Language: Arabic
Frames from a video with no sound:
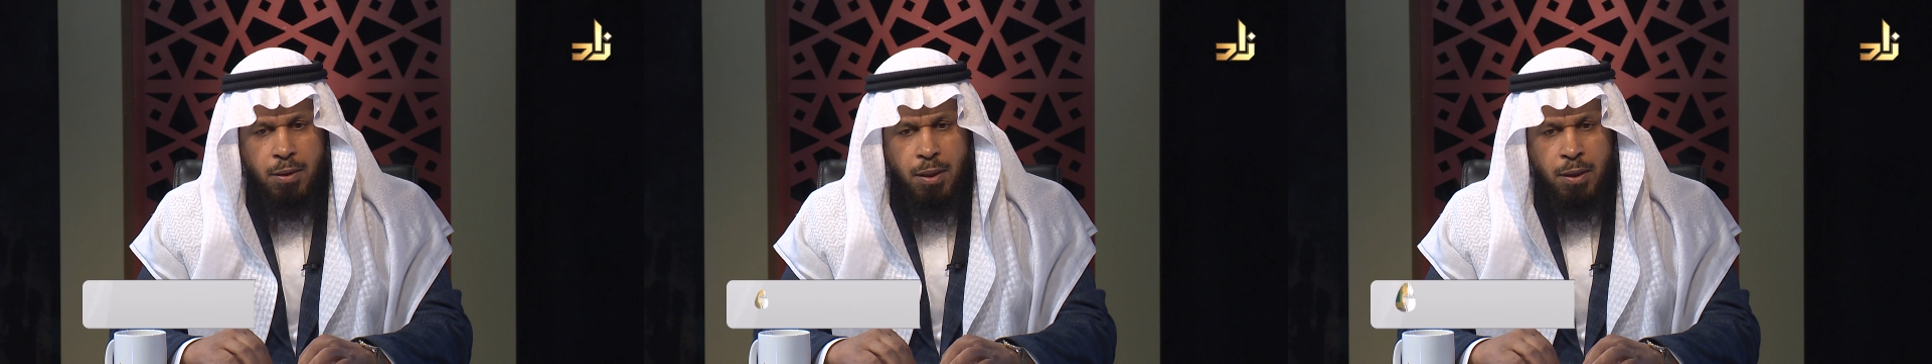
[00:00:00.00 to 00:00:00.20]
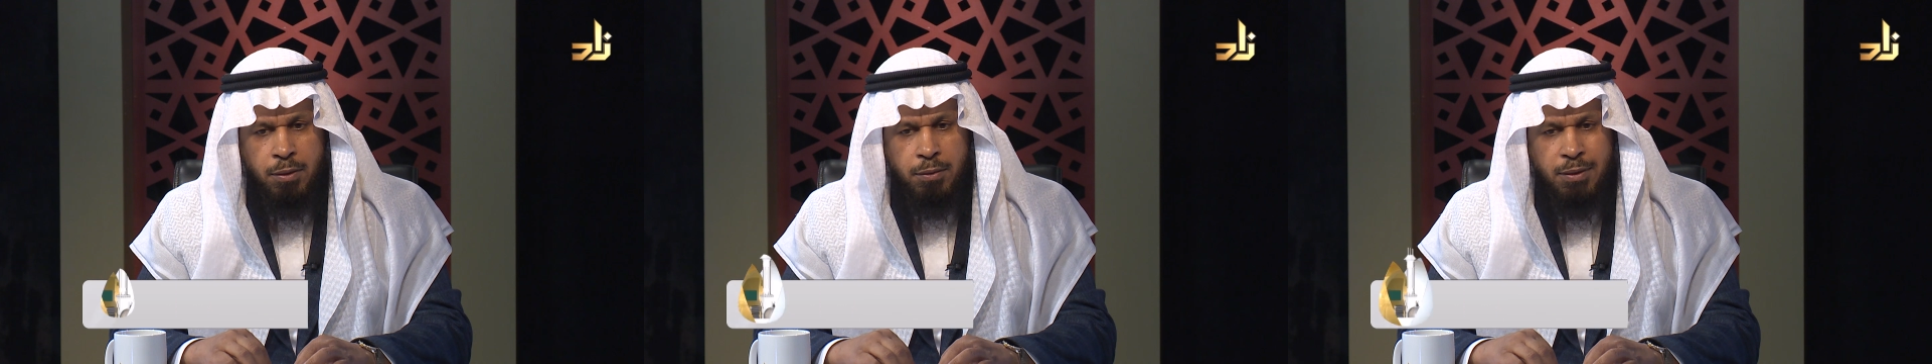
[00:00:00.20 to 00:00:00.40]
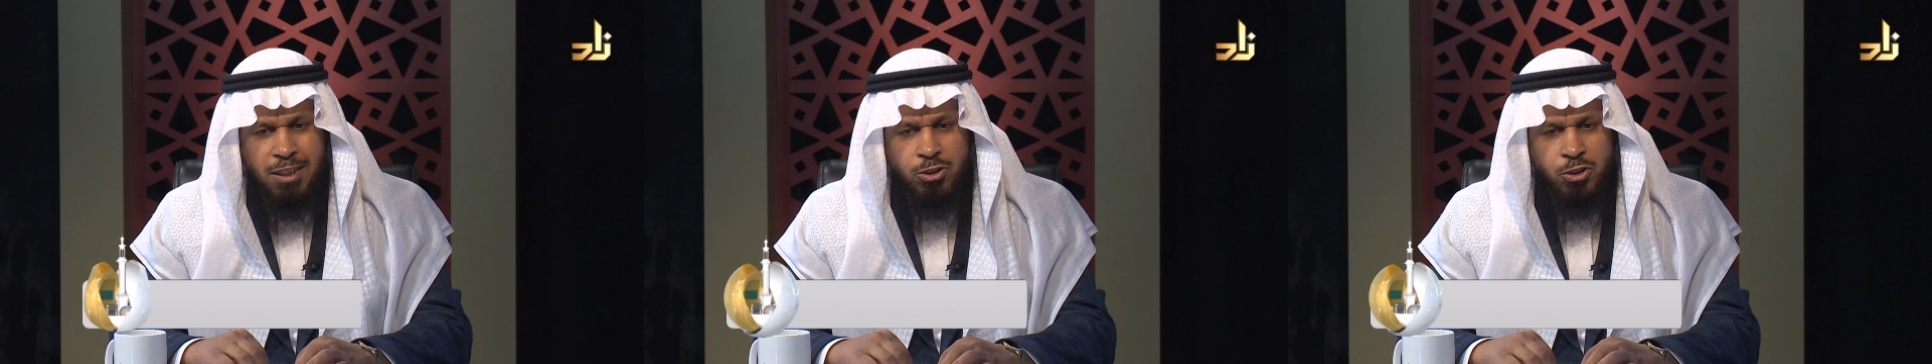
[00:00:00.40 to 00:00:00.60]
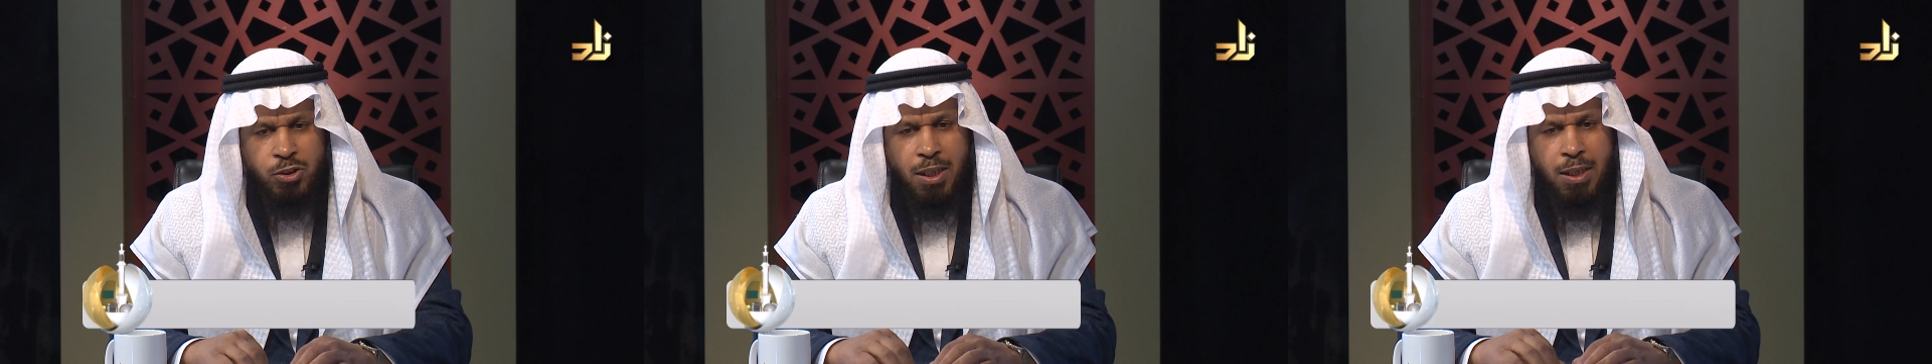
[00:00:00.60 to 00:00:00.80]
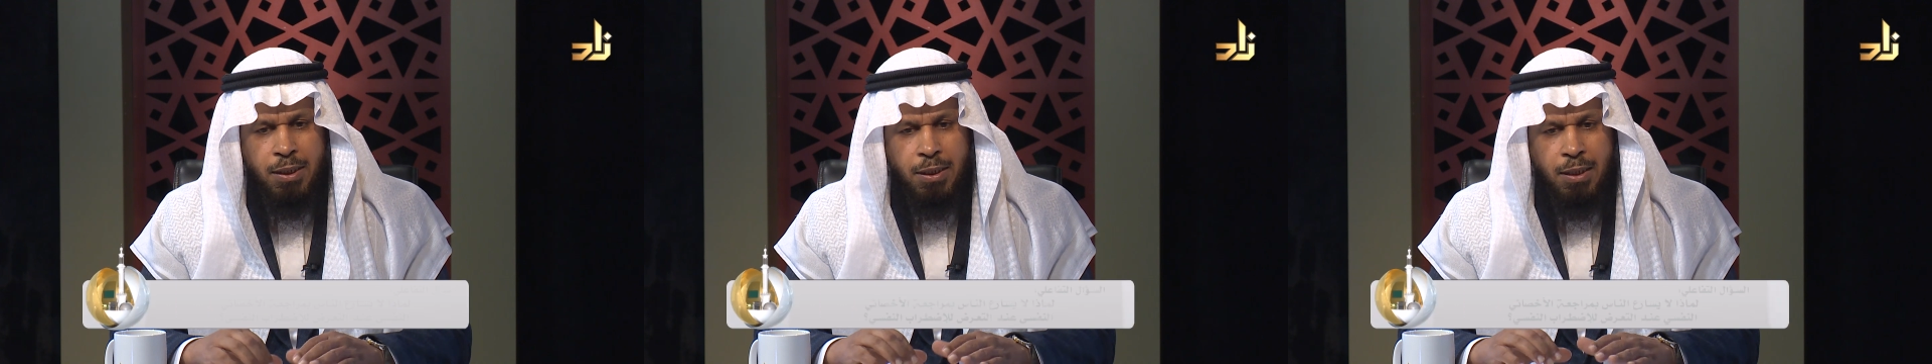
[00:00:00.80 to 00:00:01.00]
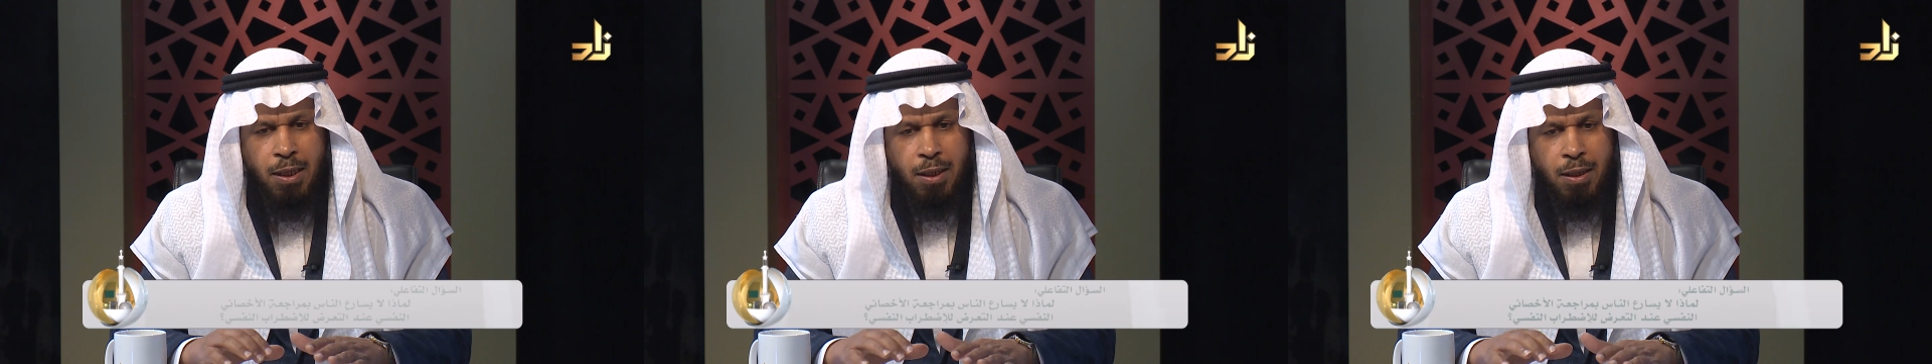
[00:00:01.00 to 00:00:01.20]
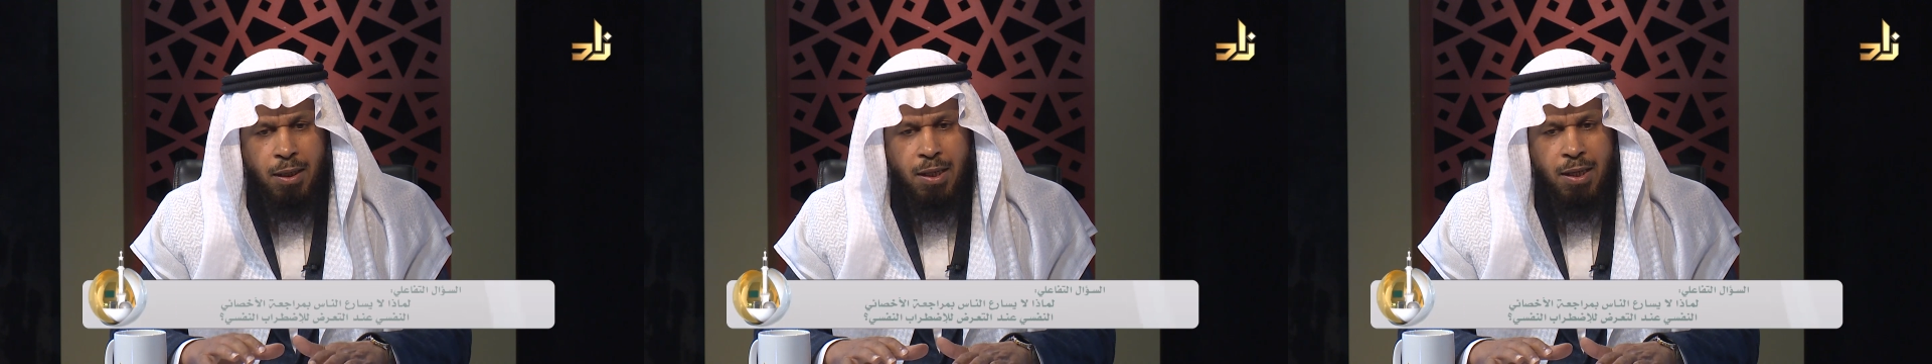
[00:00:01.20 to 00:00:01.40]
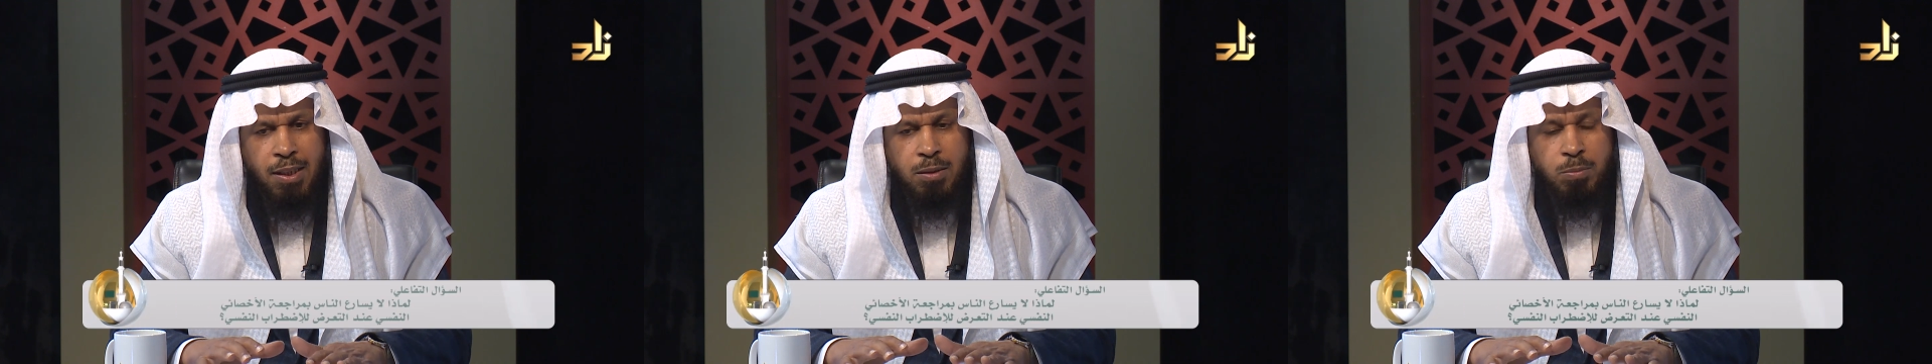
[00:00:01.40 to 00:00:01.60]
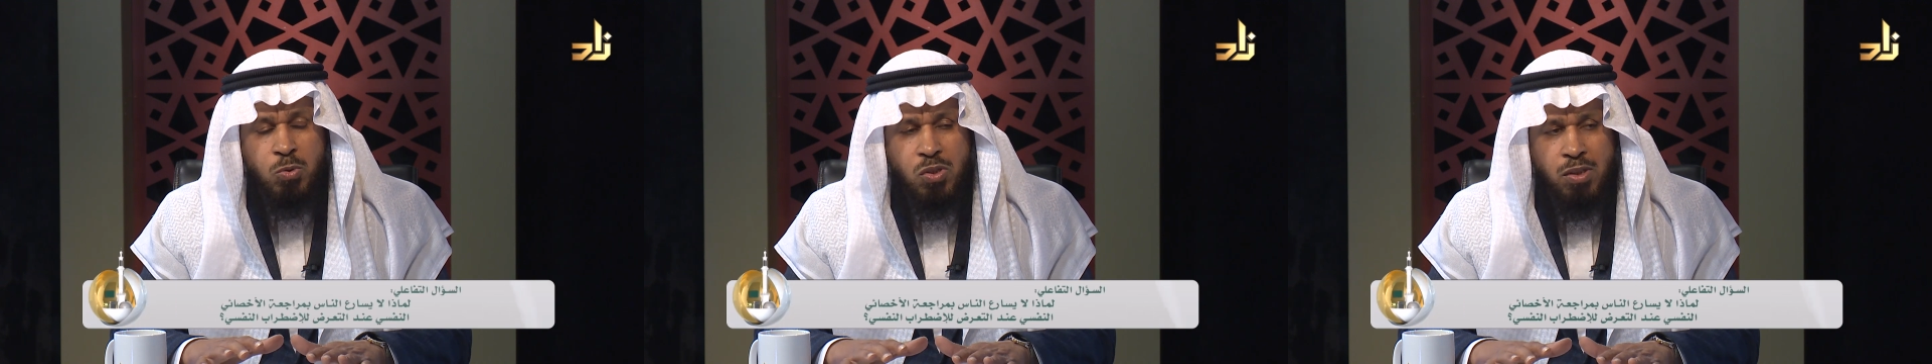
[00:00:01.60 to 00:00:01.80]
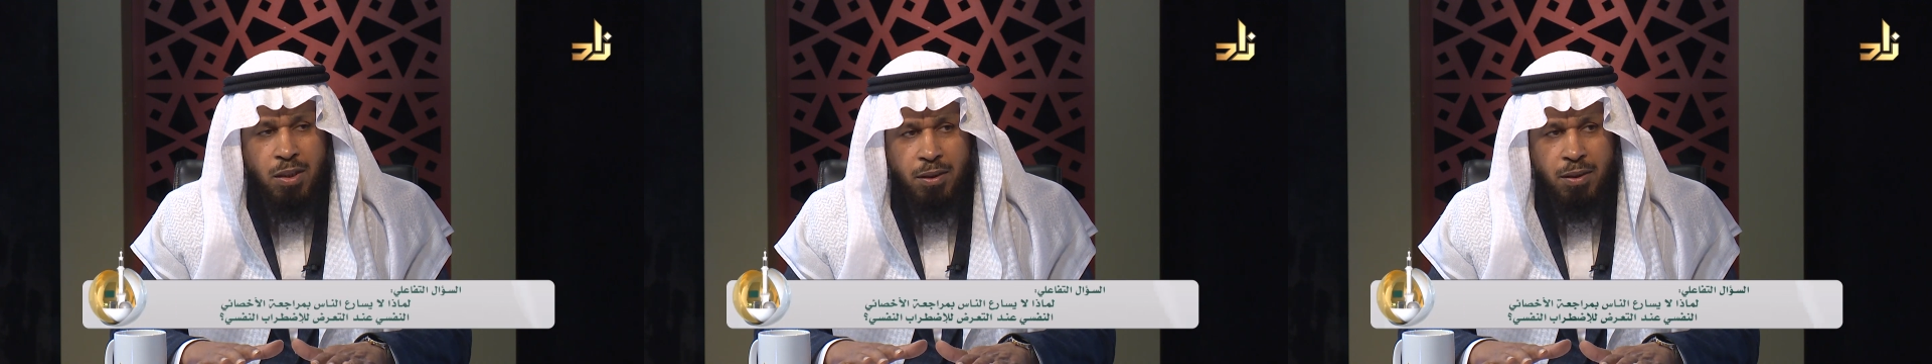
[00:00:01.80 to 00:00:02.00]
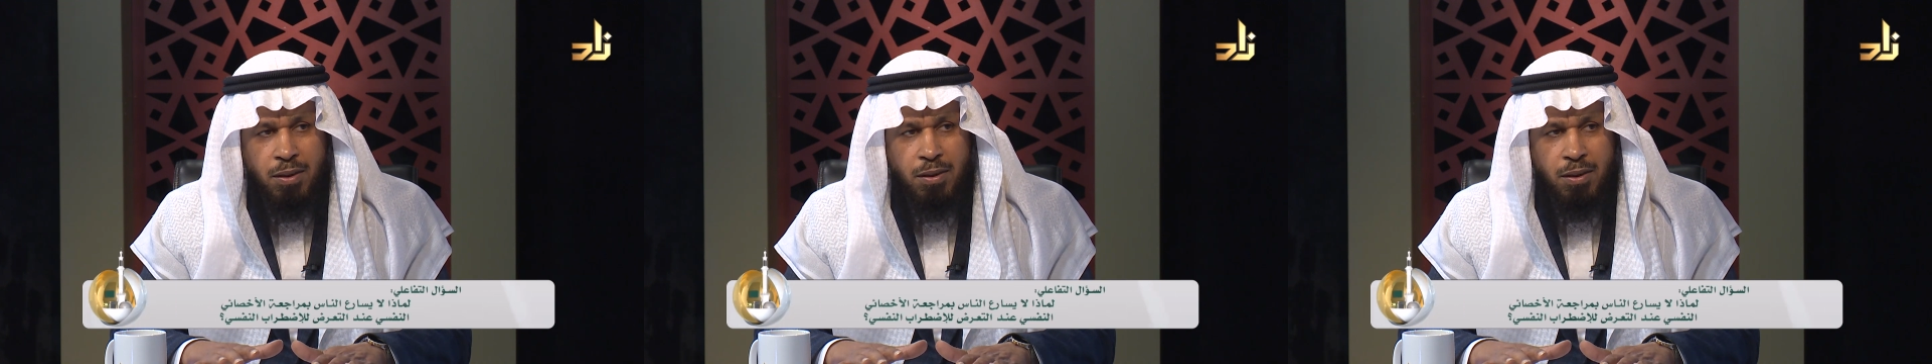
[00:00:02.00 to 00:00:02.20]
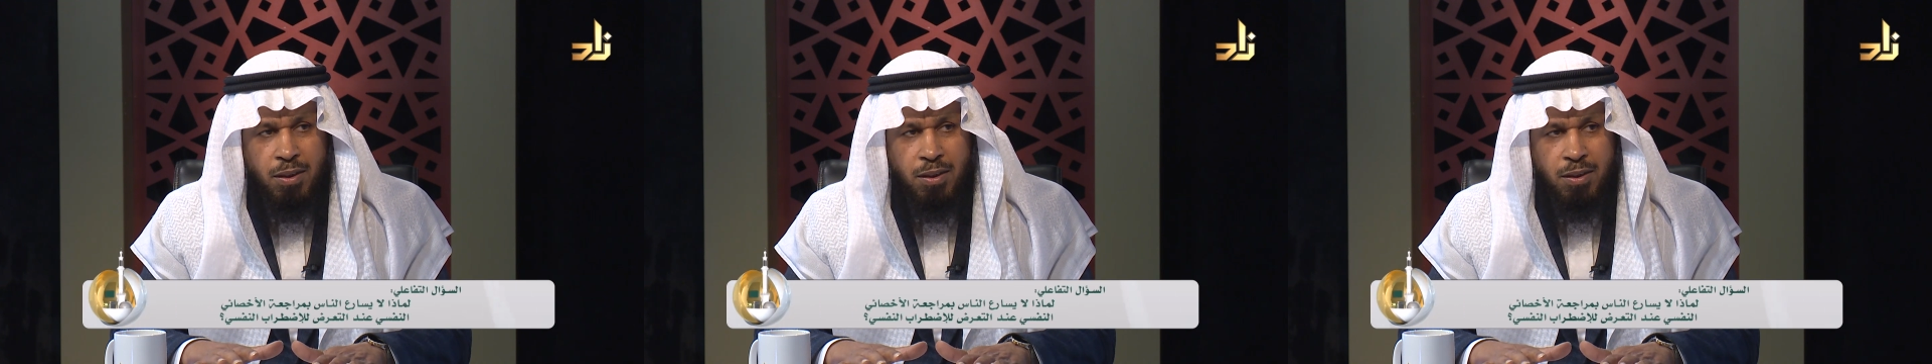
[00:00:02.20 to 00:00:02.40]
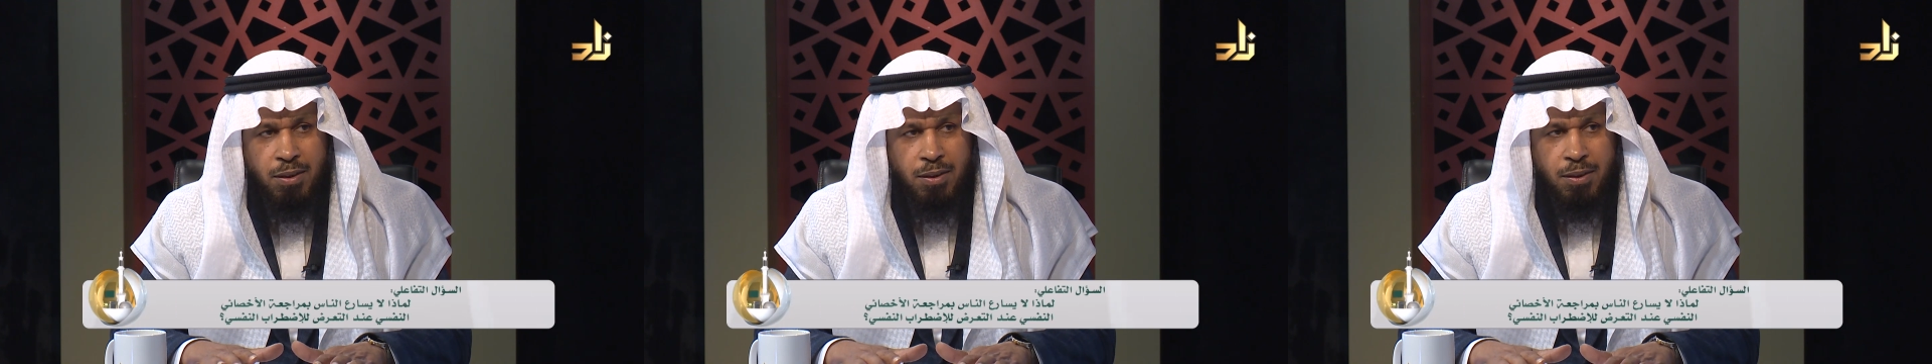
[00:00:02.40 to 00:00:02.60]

أن تنشأ العلاقات مستقرة